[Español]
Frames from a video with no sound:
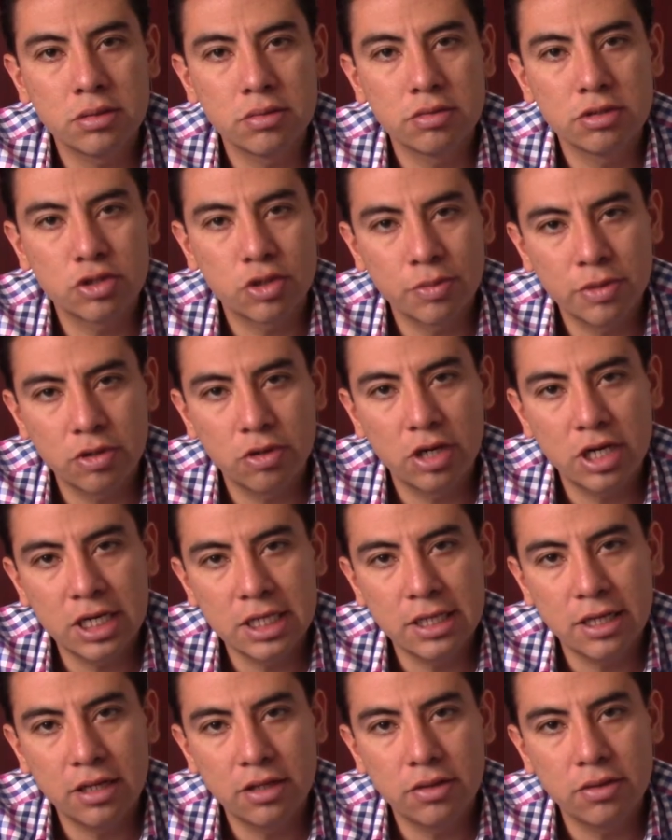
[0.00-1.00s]
Nuestro mejor
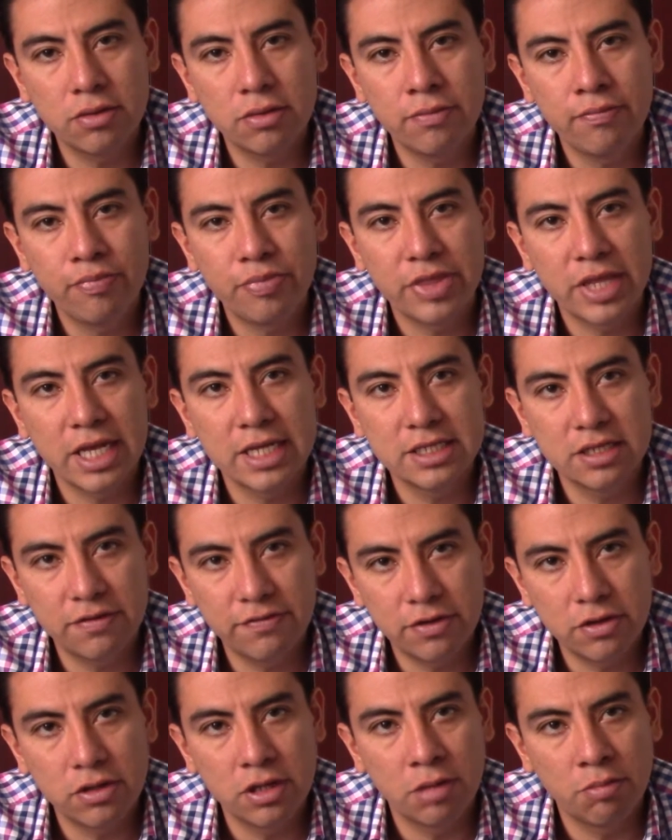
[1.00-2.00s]
candidato es
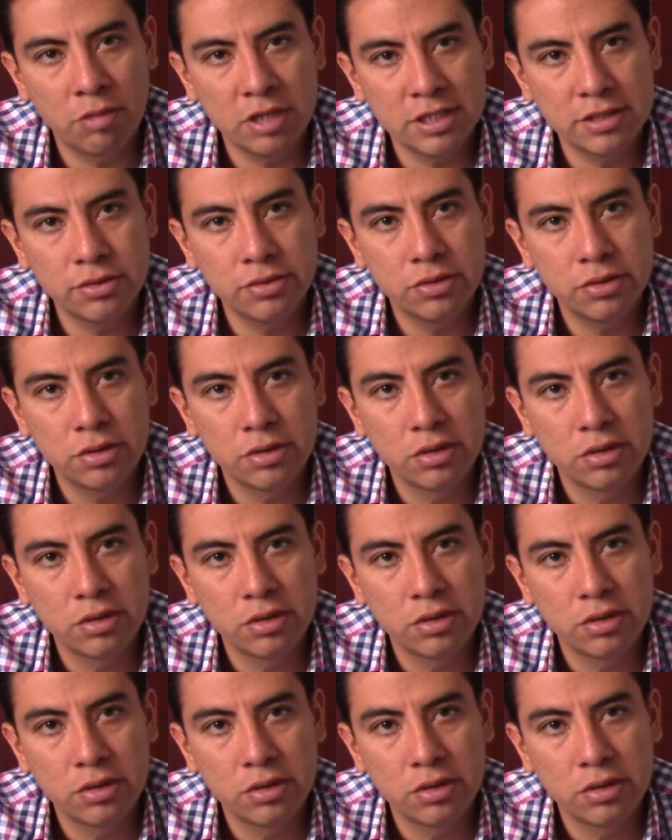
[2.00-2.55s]
Alfredo del Mazo.